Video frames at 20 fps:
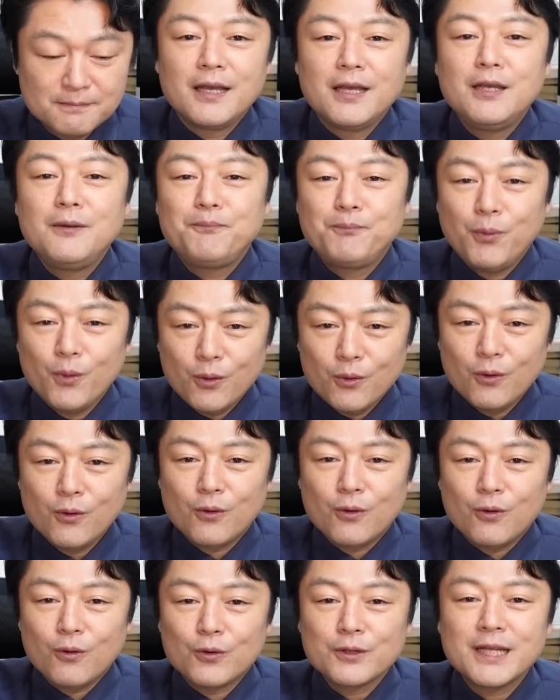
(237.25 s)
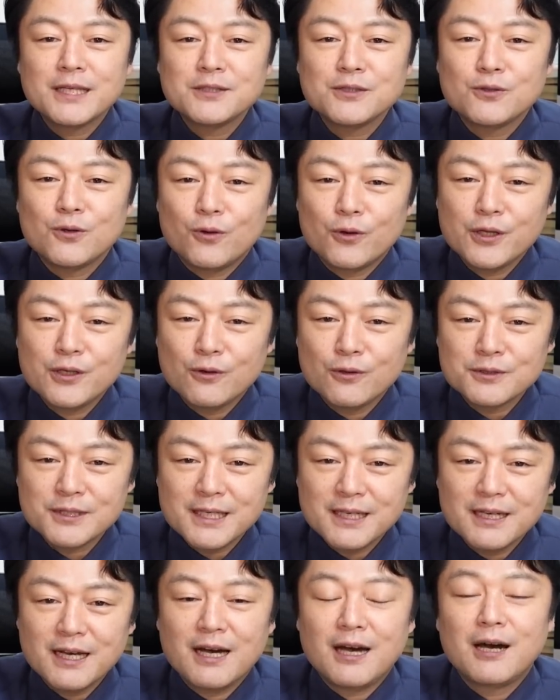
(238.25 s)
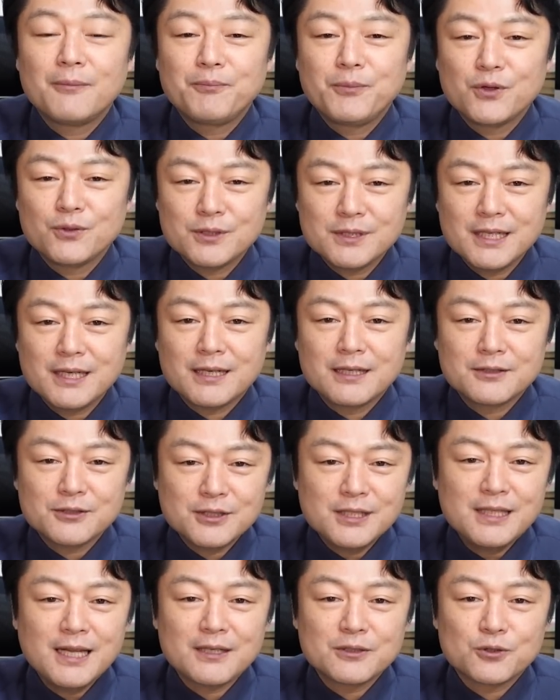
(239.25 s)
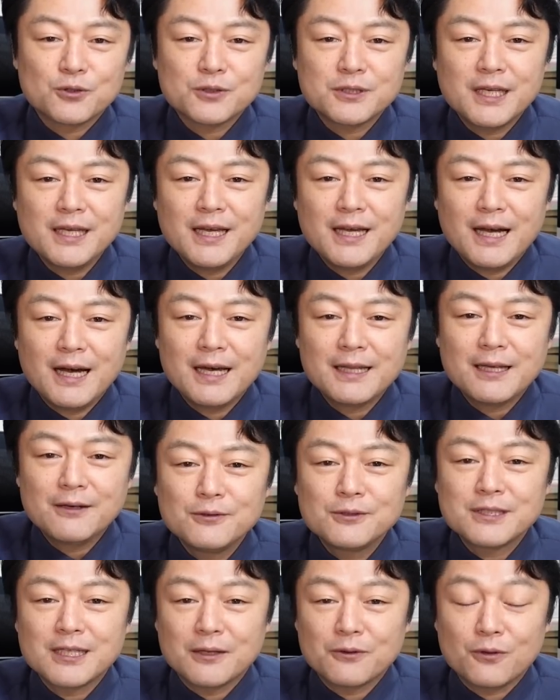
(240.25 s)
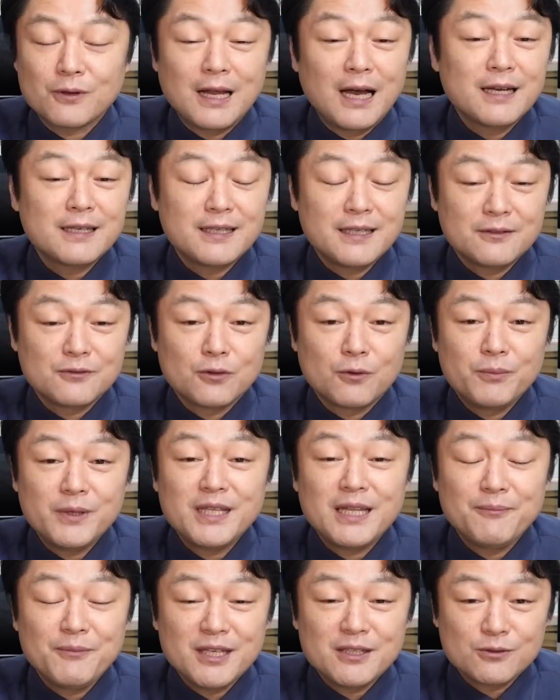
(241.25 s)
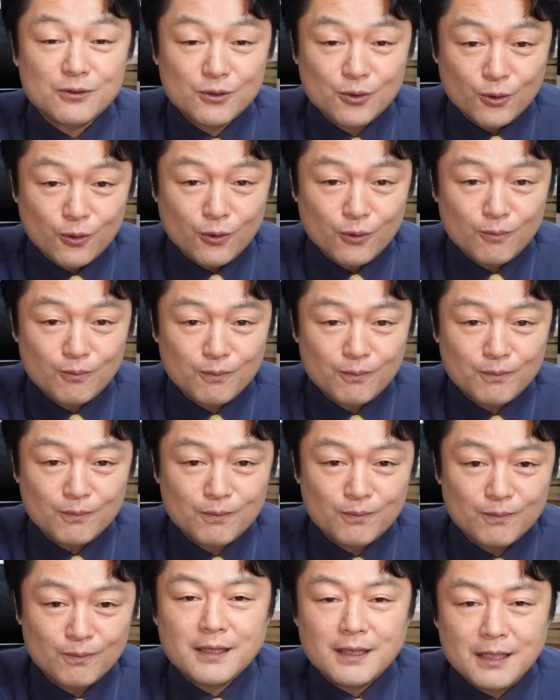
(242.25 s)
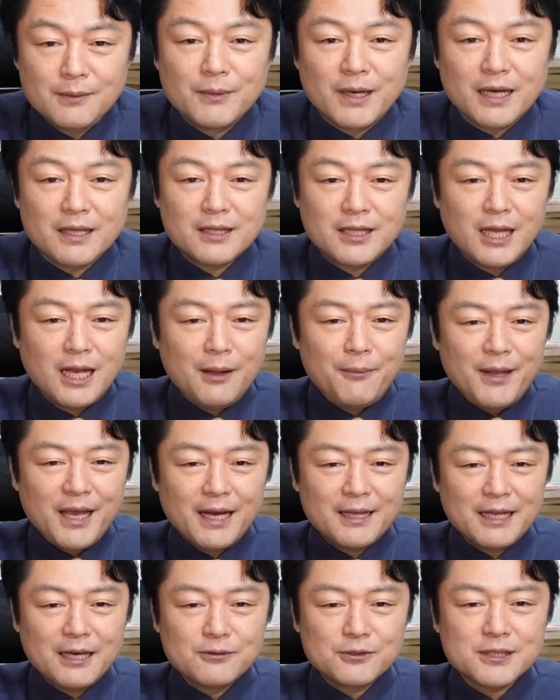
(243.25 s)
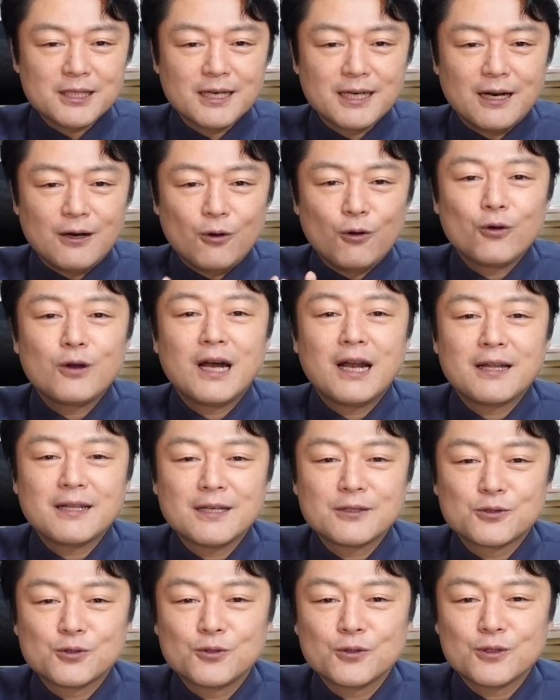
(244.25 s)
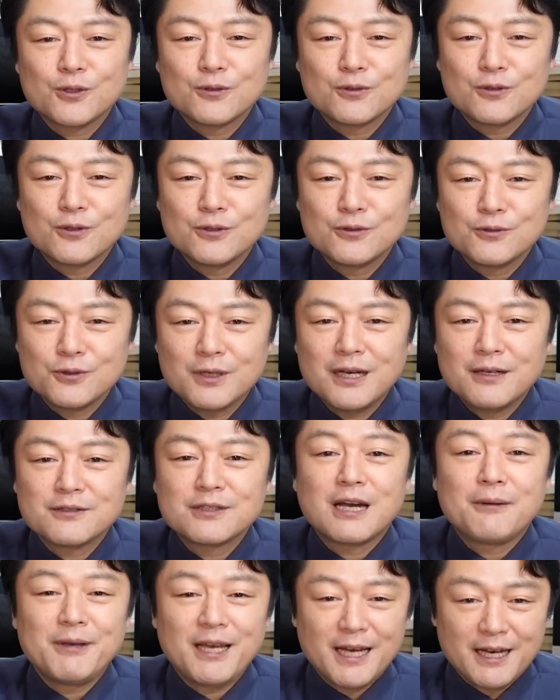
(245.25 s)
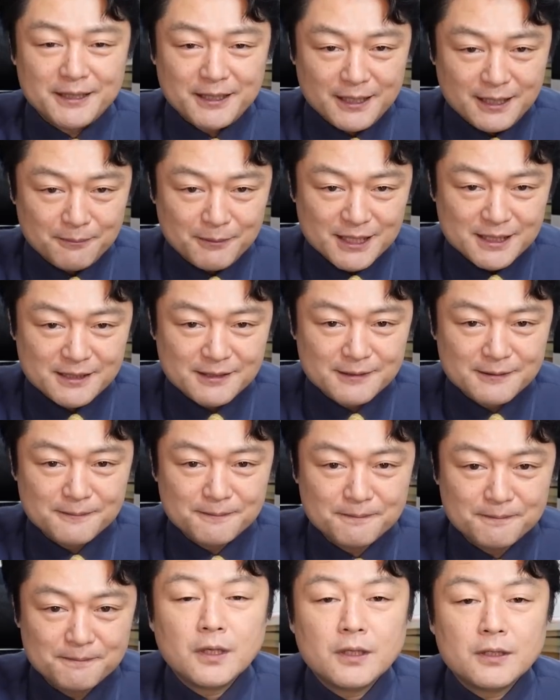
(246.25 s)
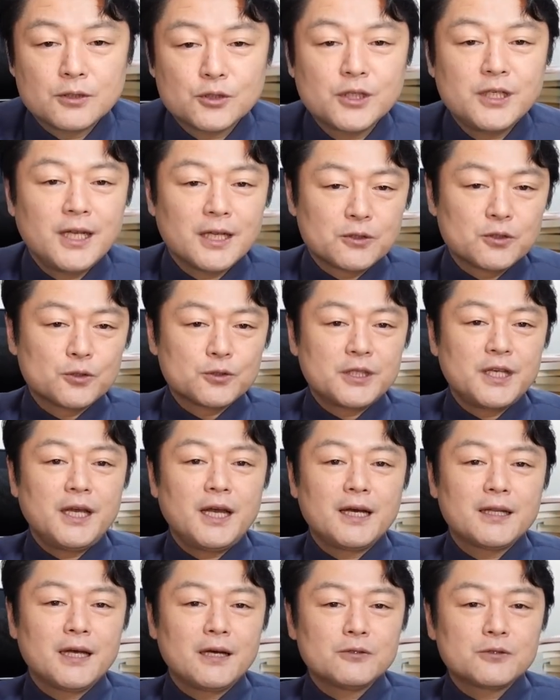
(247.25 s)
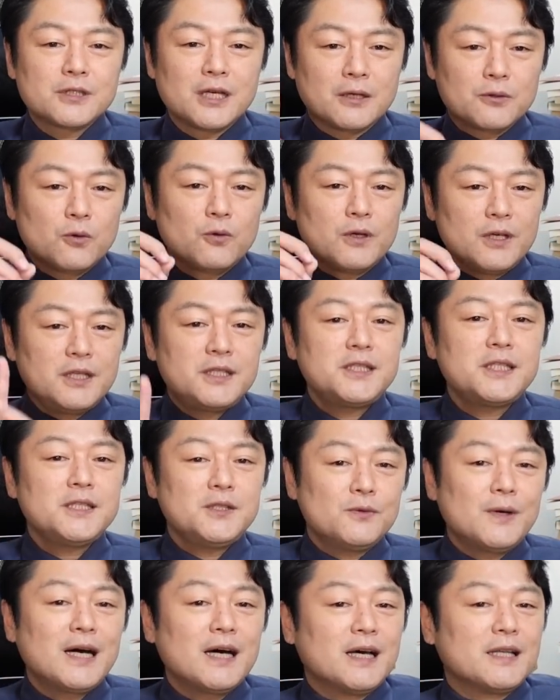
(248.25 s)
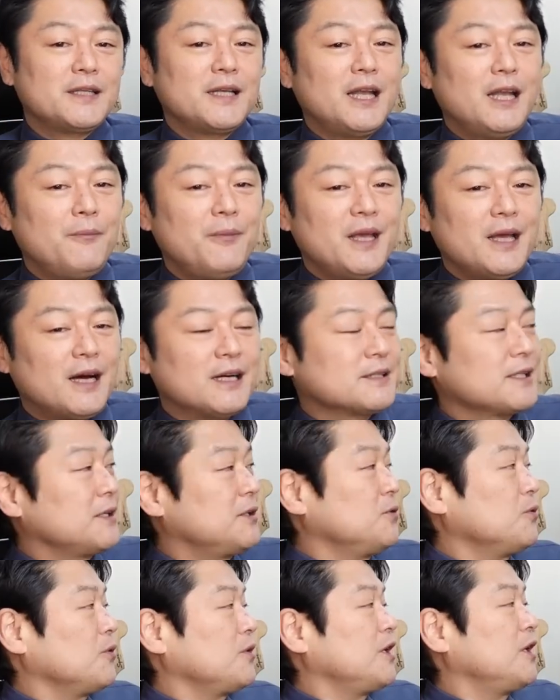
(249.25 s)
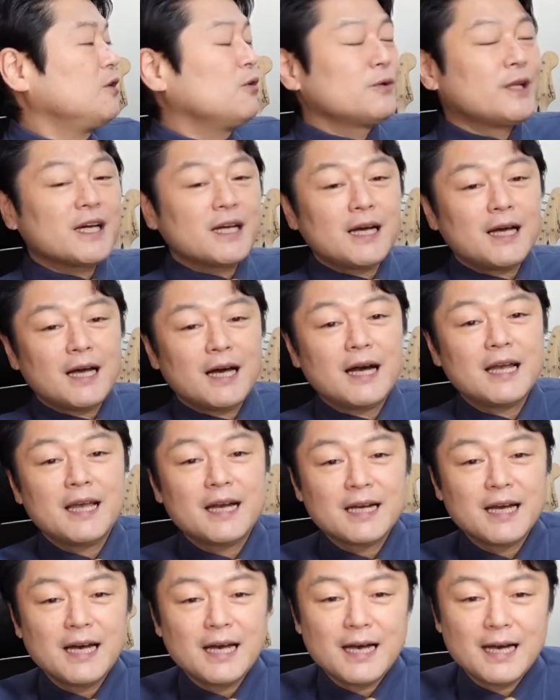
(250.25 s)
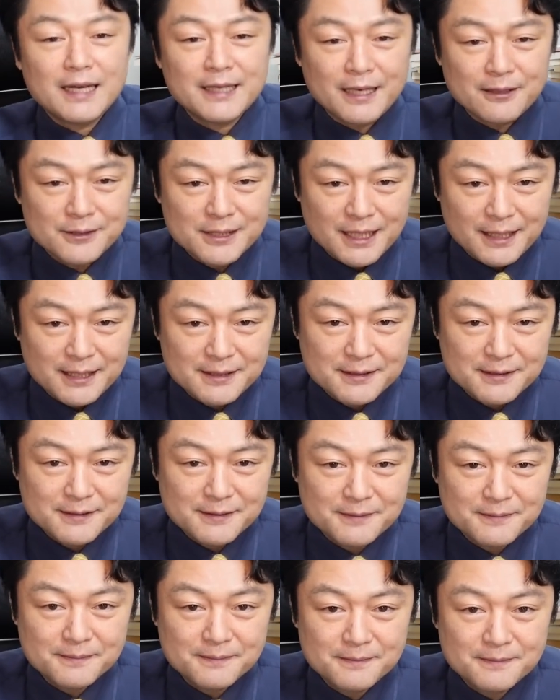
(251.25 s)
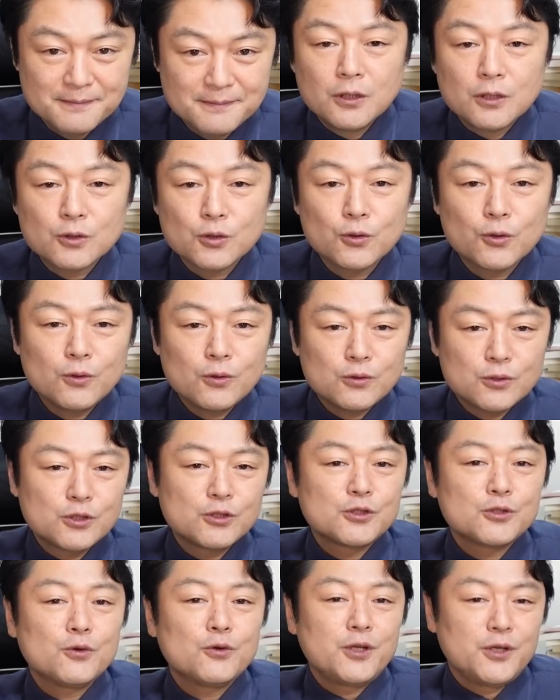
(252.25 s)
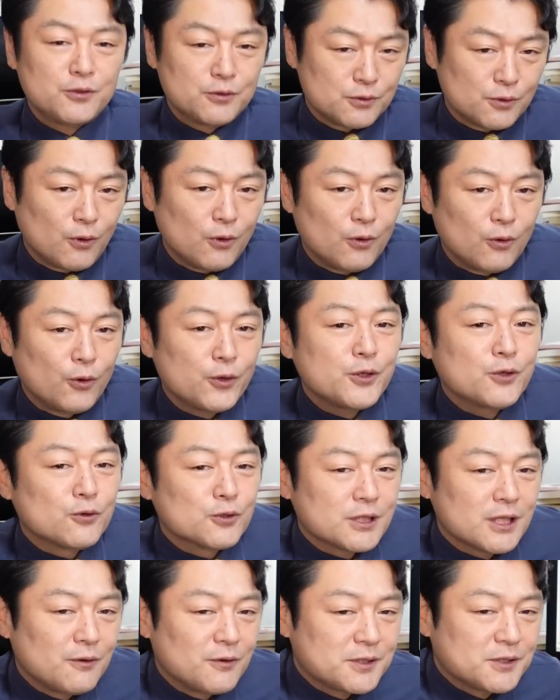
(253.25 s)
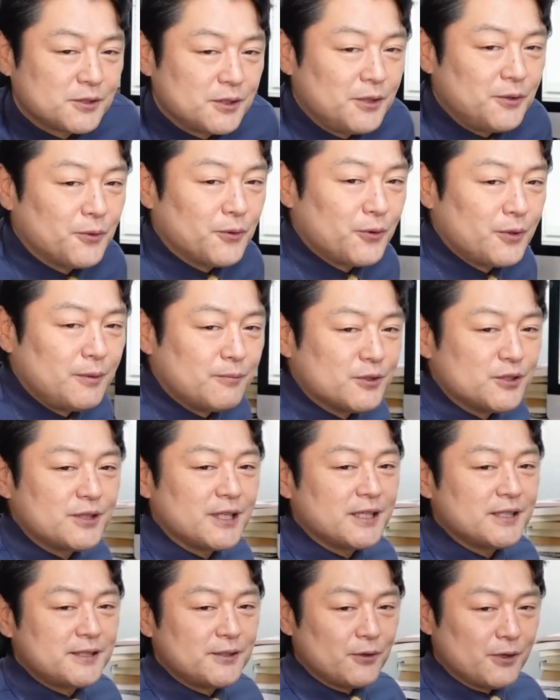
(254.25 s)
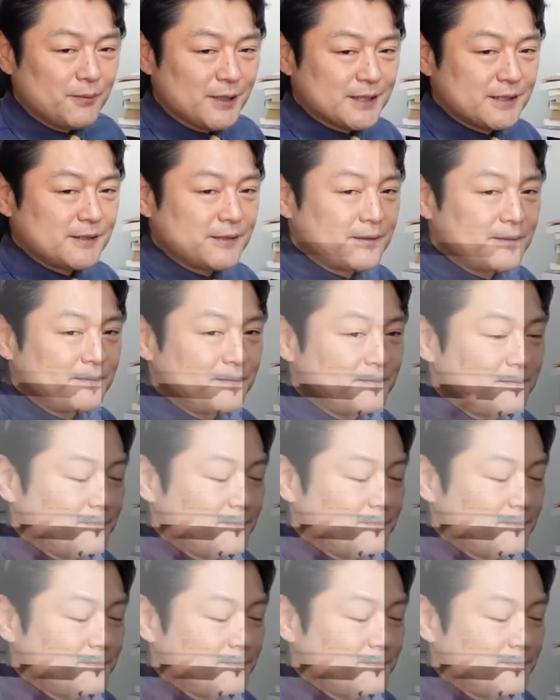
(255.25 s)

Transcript: 一方、同じくオリコンさんが発表した好きな女性アウンサーのランキングを見てみると、今、テレビアナウンサーが置かれた状況というのが浮かび上がってきます。好きな女性アナウンサーの1位は、テレビ朝日の弘中彩香アナウンサーです。その受賞理由をオリコンさんは次のように分析しております。